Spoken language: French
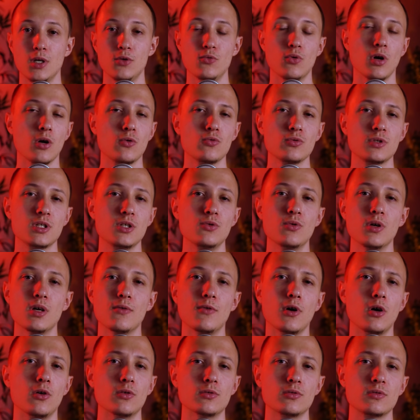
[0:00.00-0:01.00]
Elle nous raconte qu'il doit y
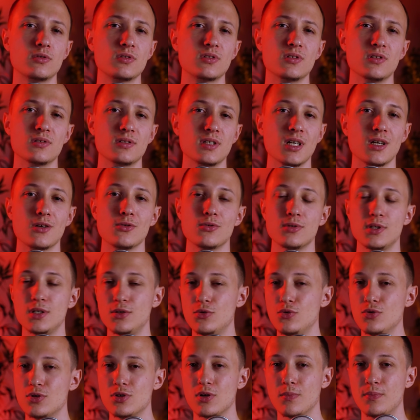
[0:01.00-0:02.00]
avoir entre 150 et
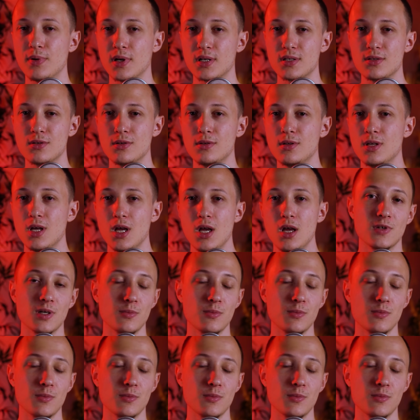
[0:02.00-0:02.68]
200 personnes,